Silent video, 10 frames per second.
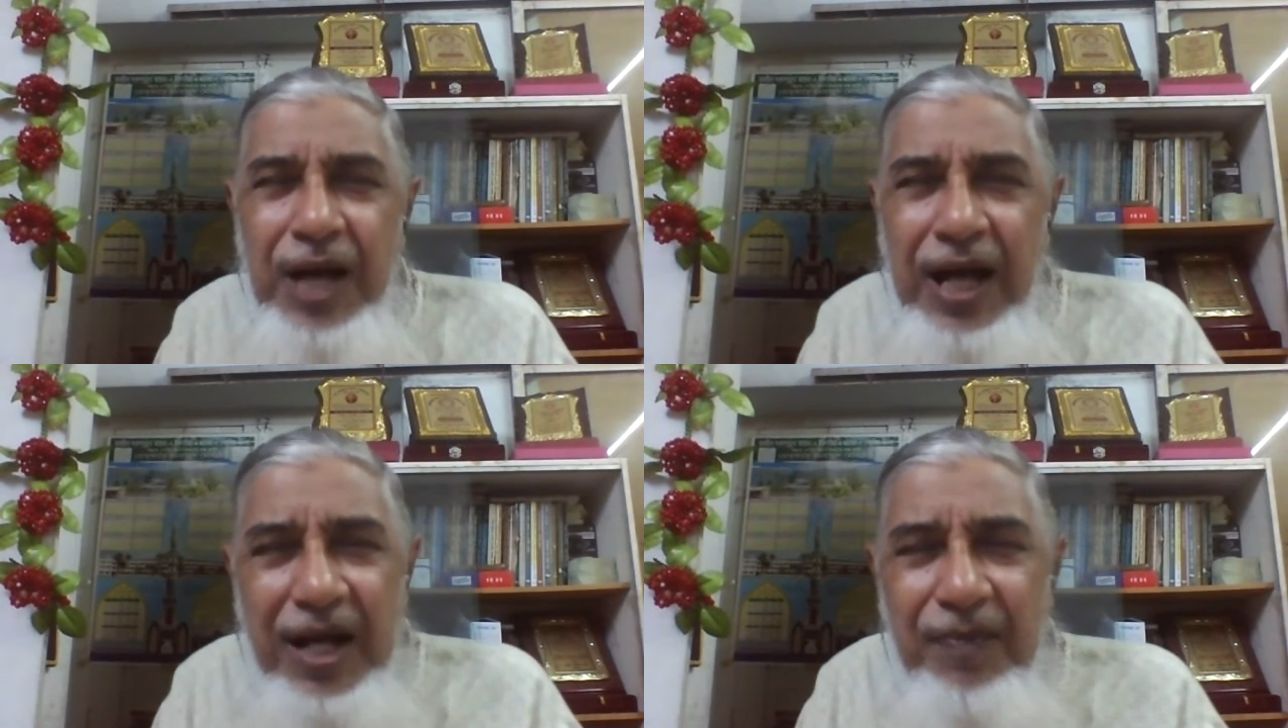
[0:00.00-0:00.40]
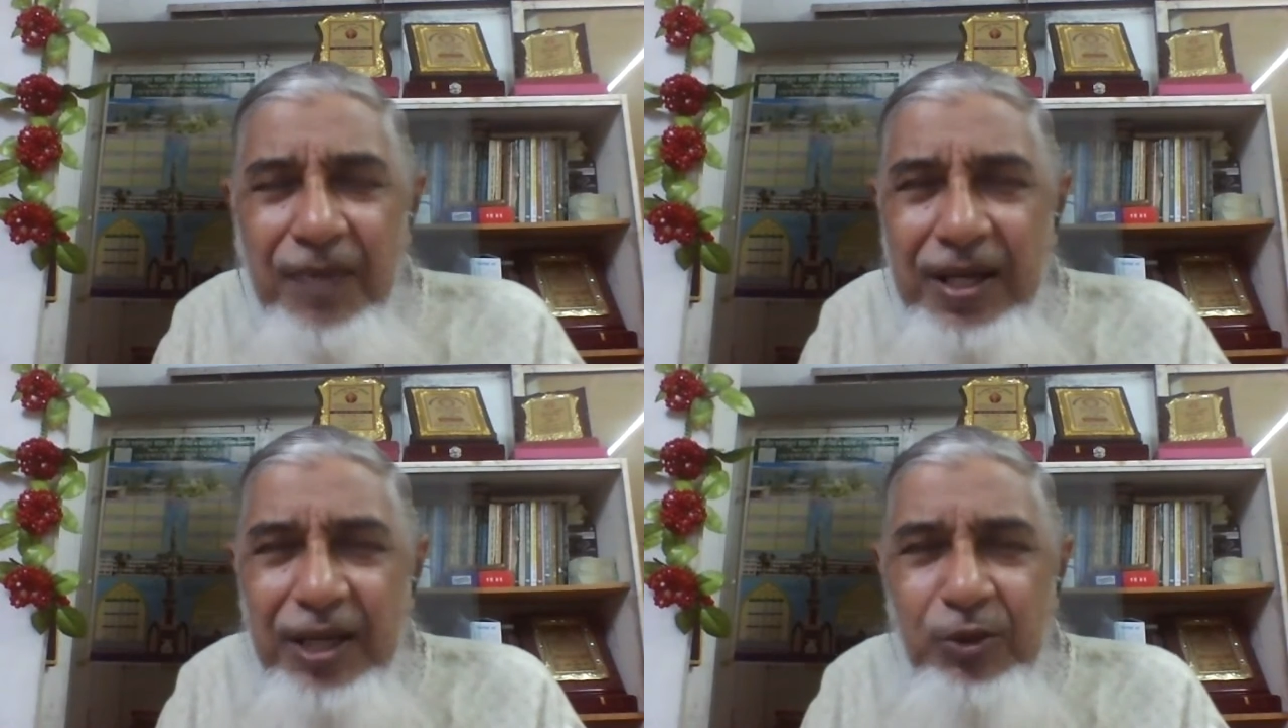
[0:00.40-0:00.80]
খারাপ
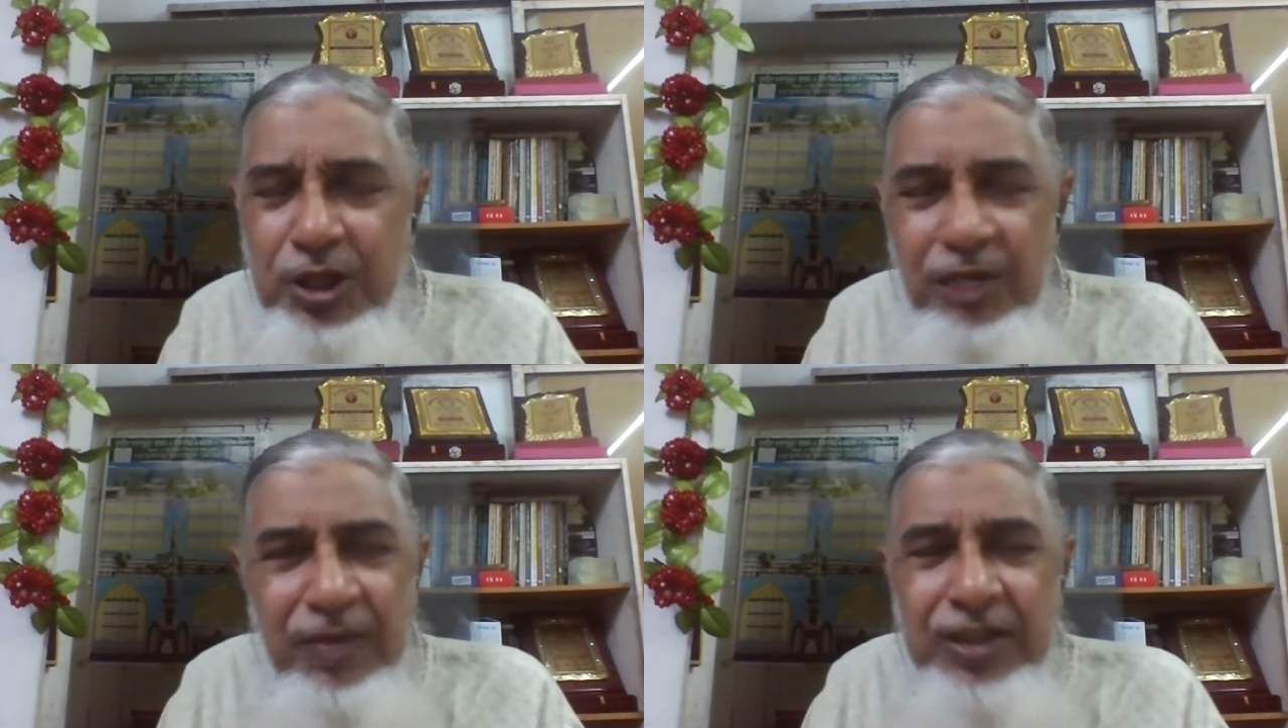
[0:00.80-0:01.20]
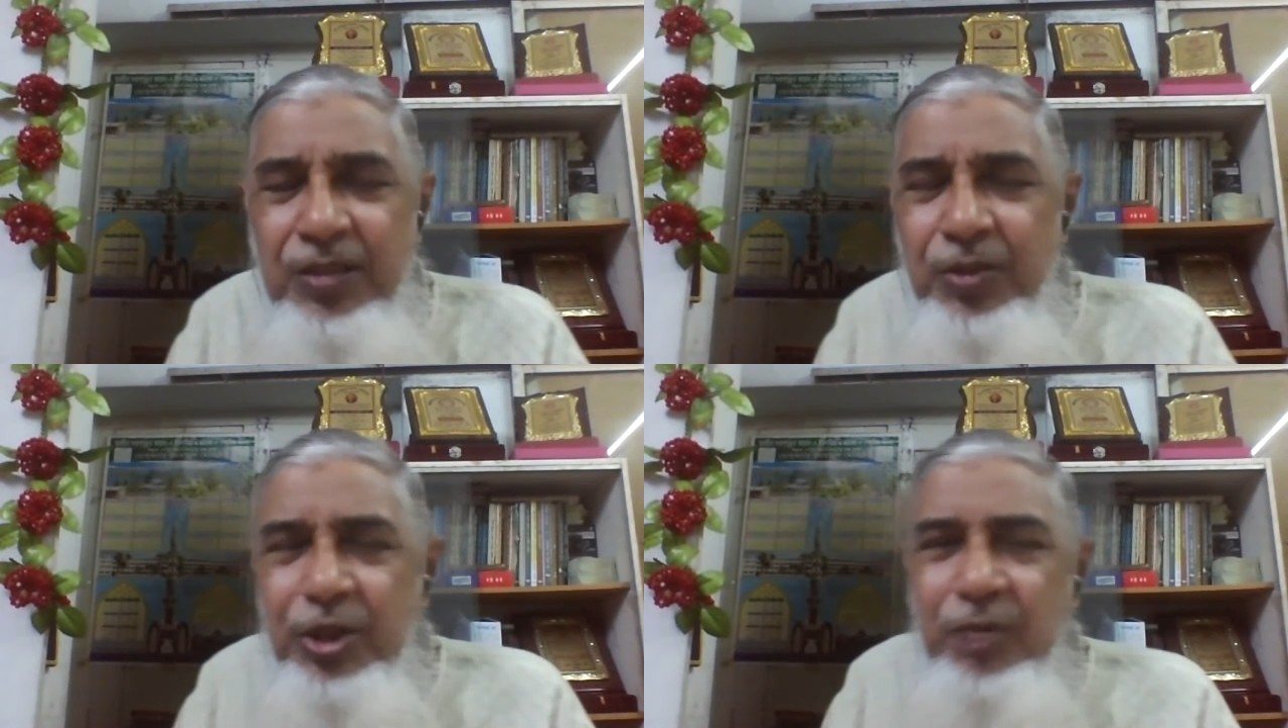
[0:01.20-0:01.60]
লাগে দুই তিন
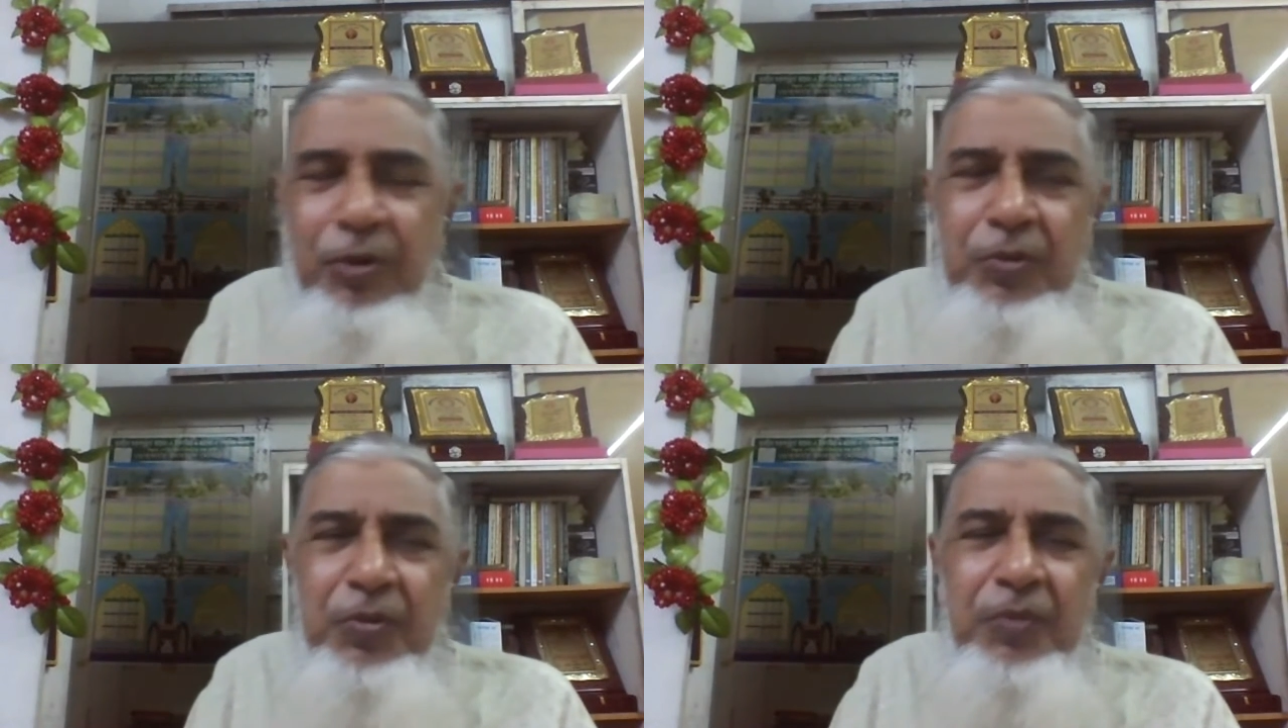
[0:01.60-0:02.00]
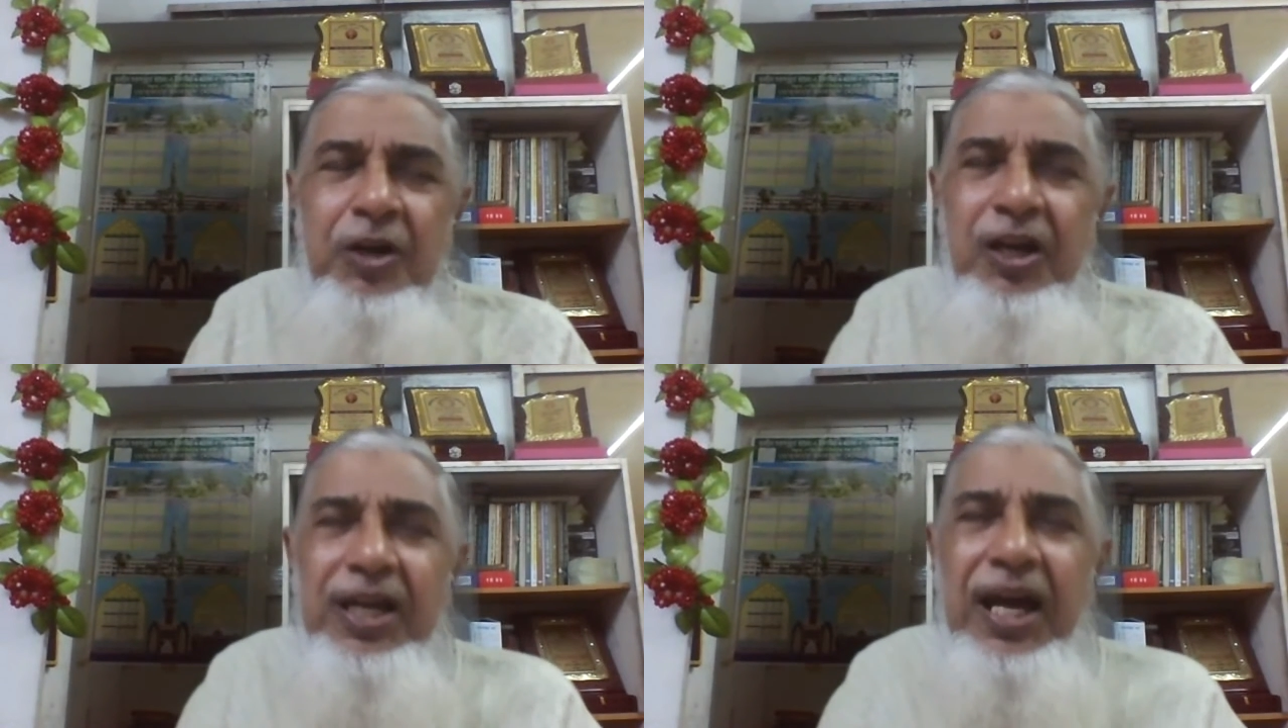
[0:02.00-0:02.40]
মাসের মধ্যে বমি বমি
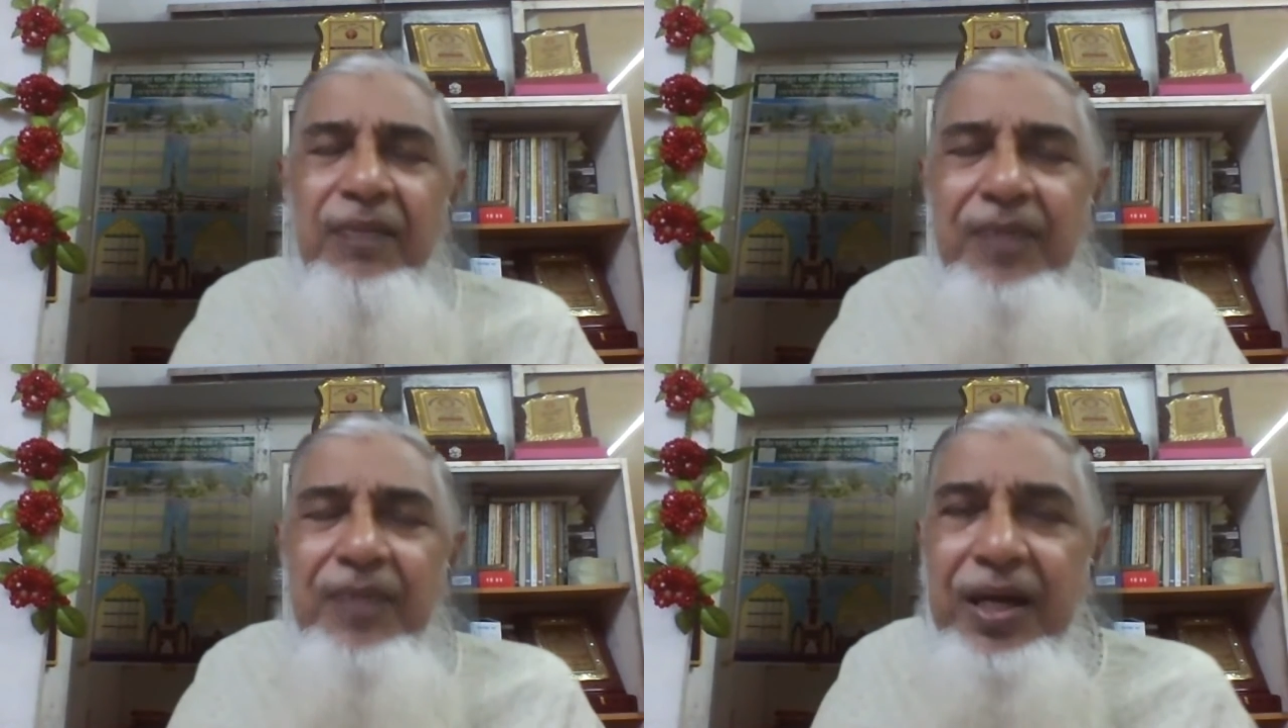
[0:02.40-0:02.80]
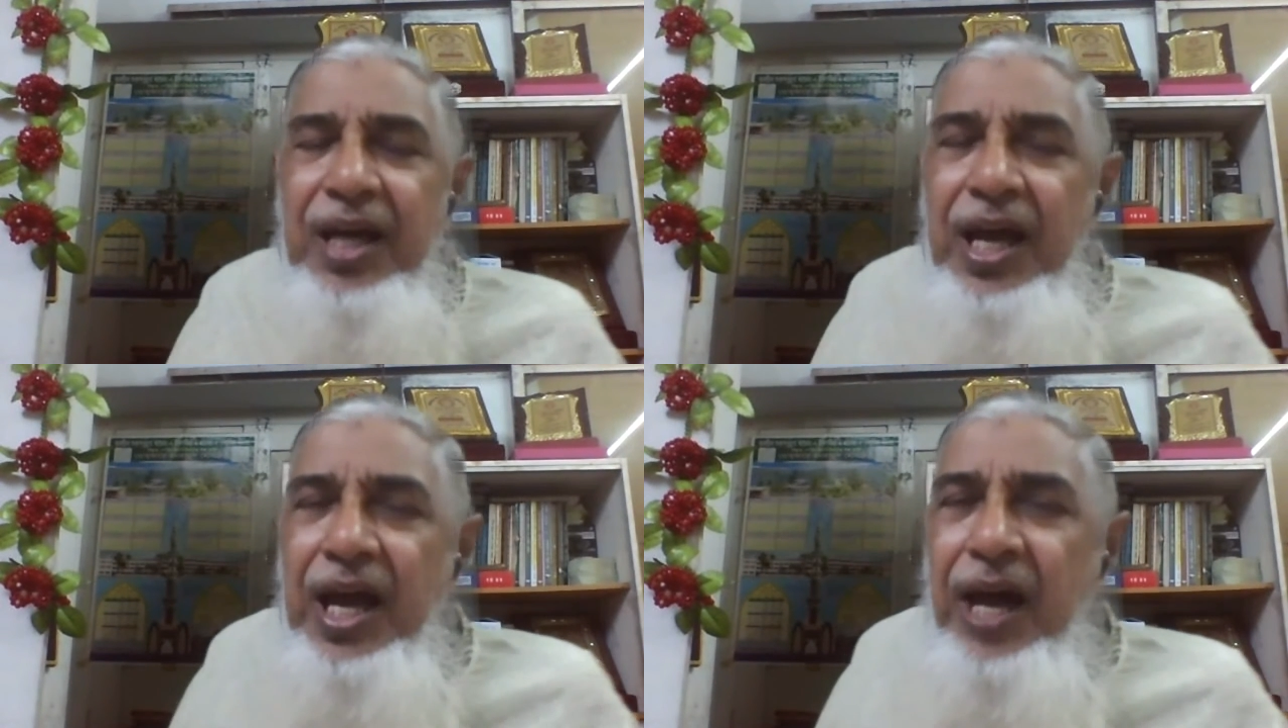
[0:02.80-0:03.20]
হয় খারাপ লাগে
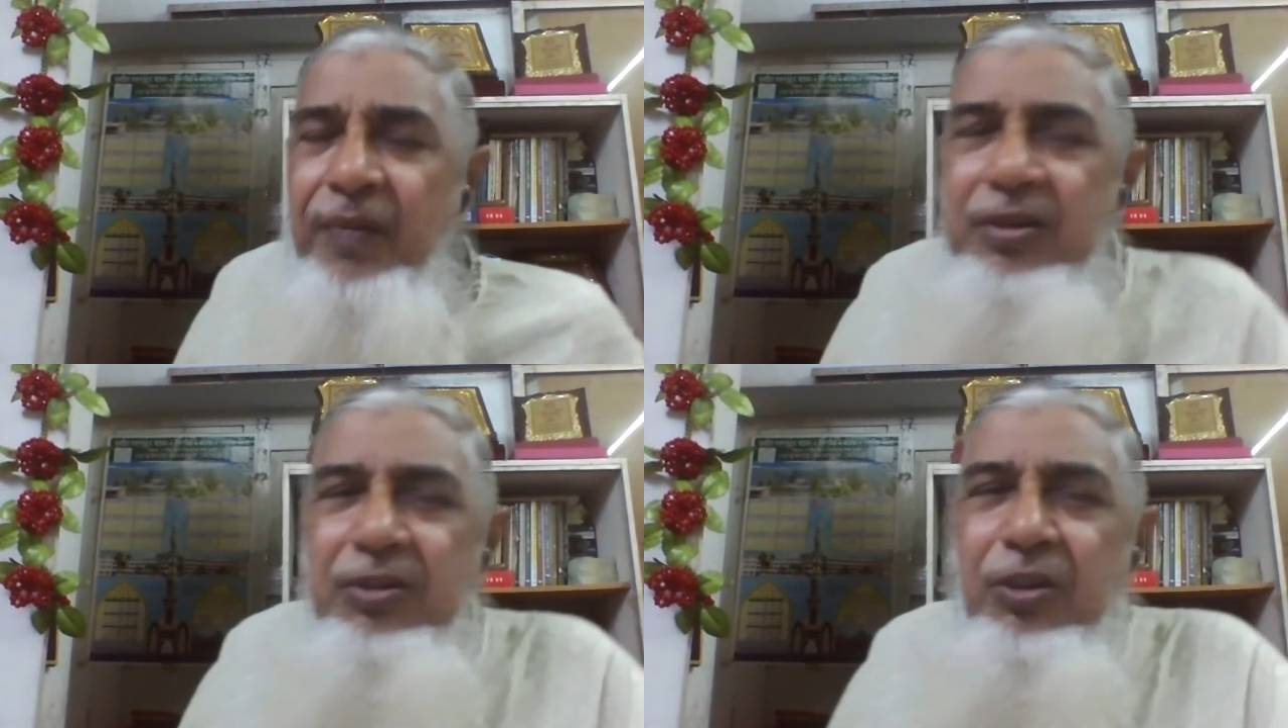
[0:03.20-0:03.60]
এবং